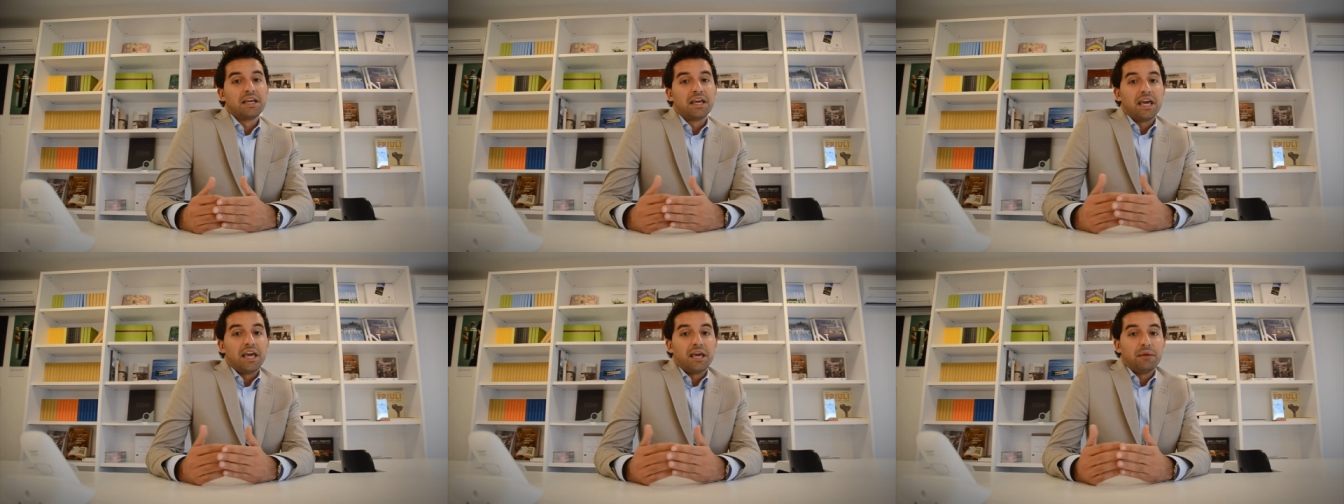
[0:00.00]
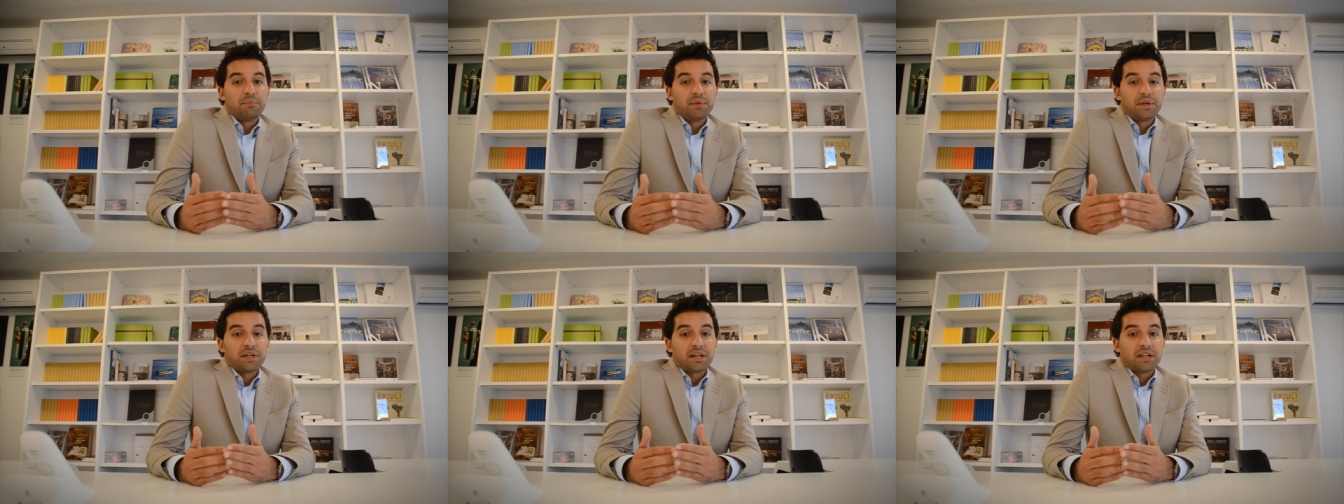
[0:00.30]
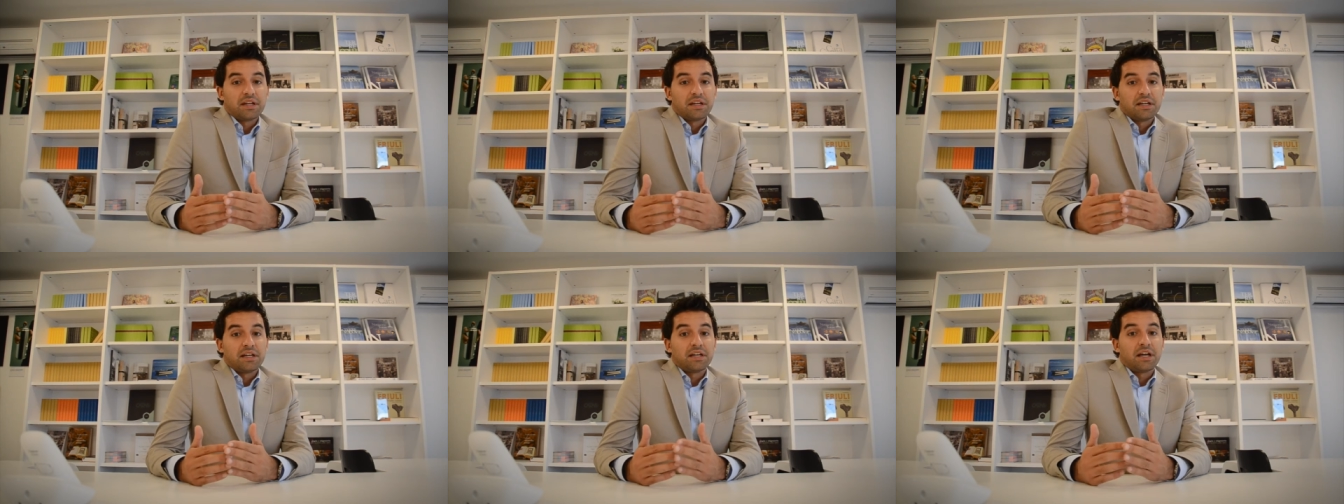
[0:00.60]
e per
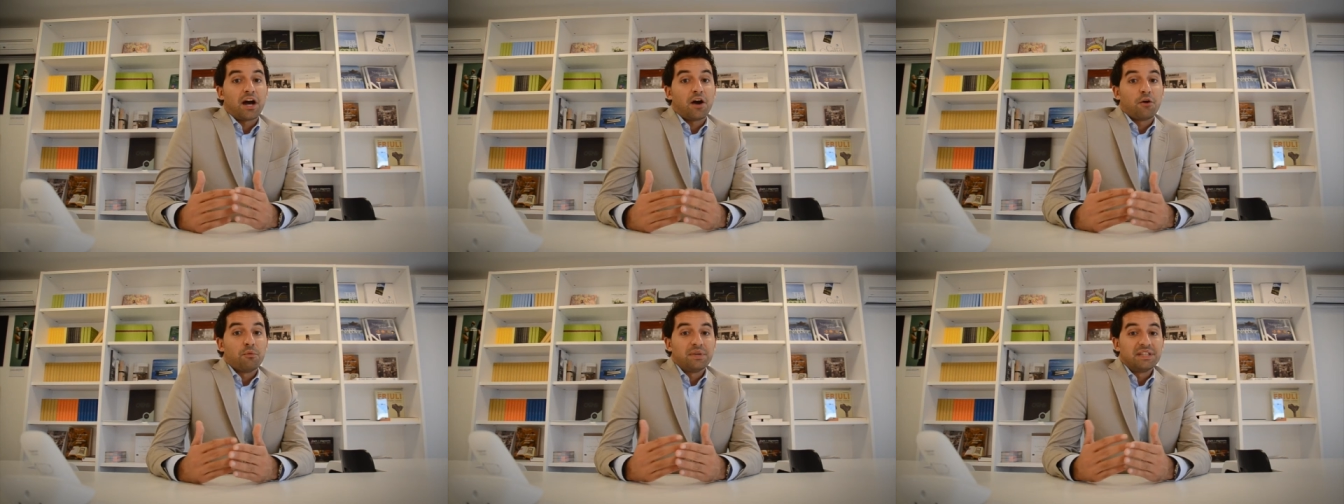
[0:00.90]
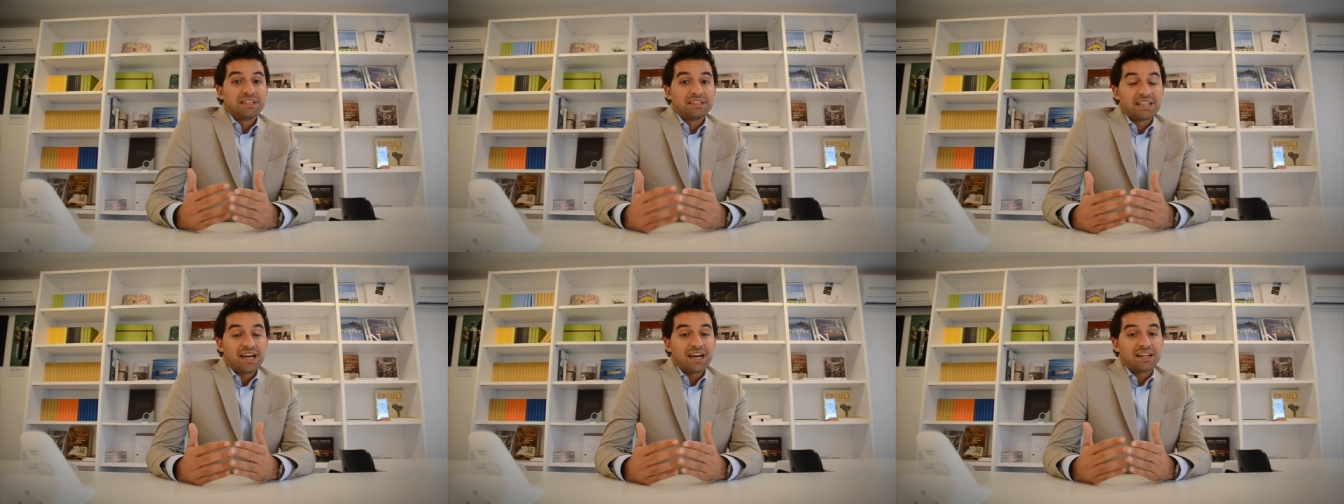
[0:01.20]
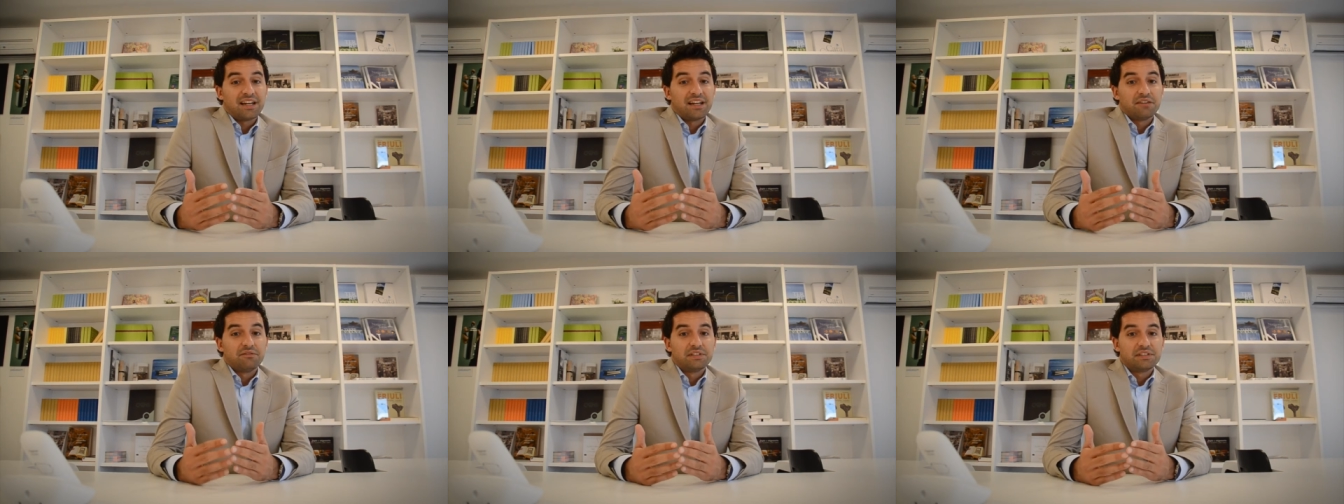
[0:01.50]
eh,
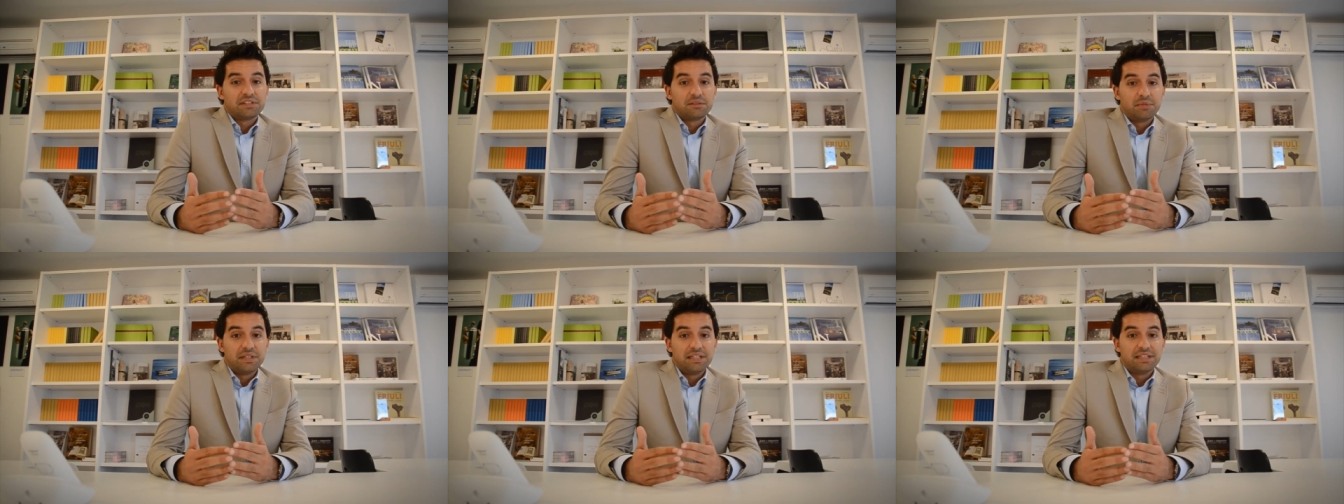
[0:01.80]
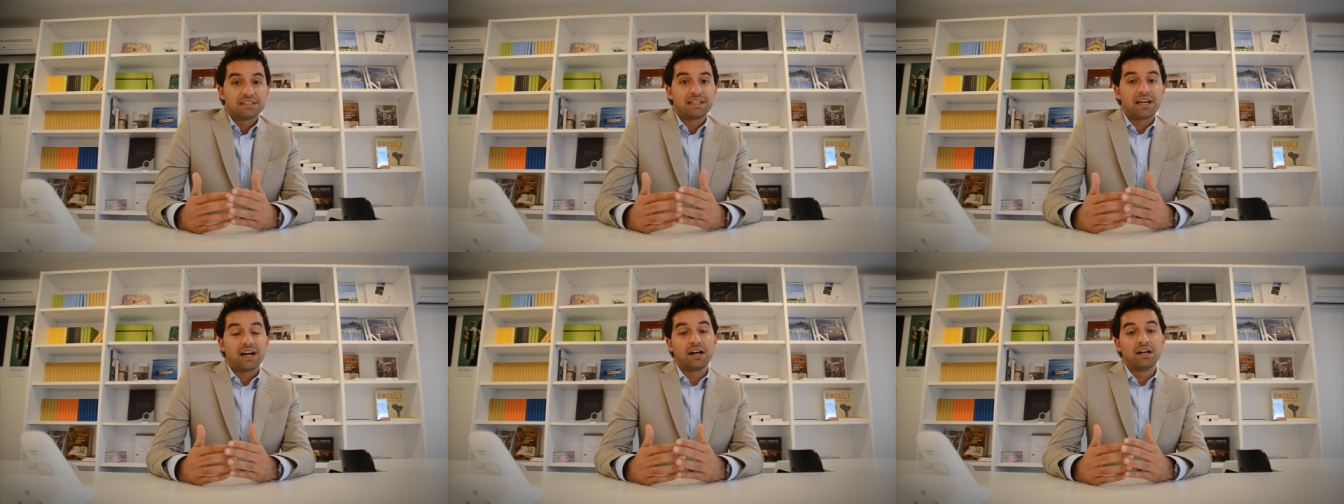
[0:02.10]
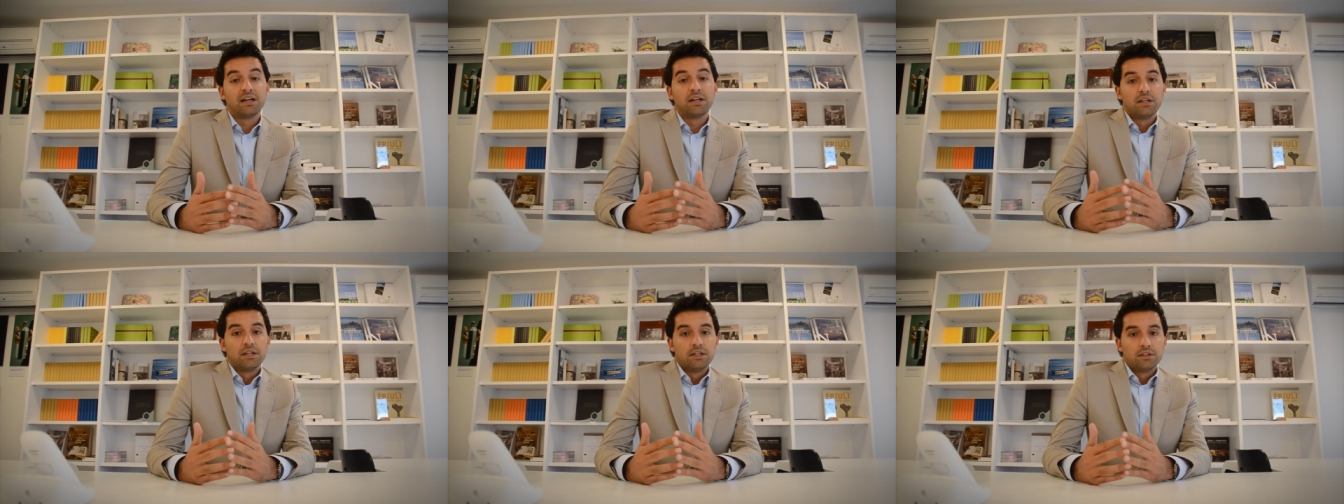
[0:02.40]
aumentare la
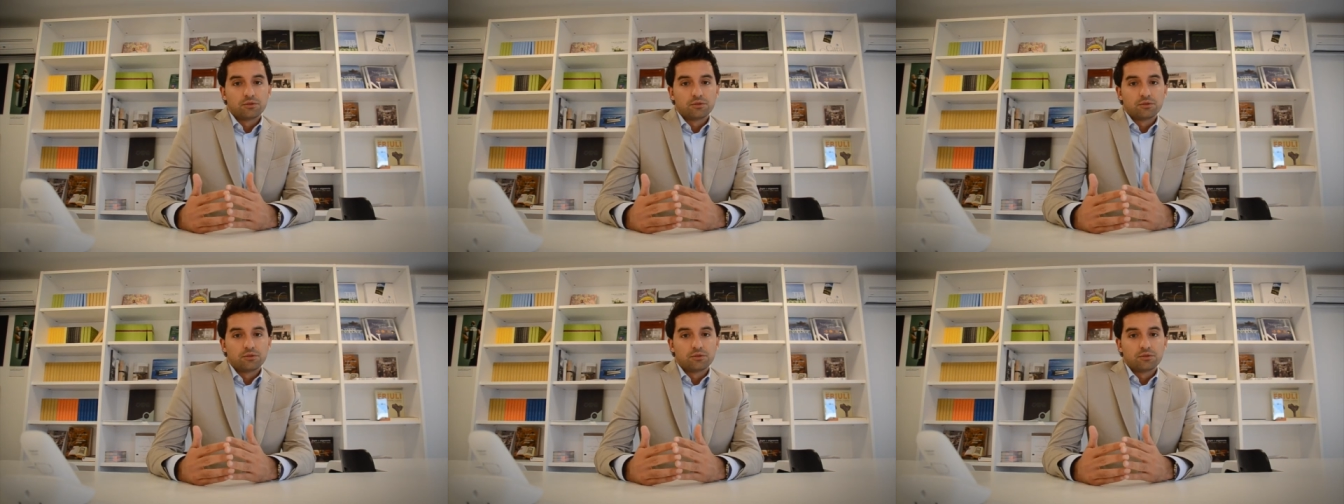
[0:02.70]
visibilità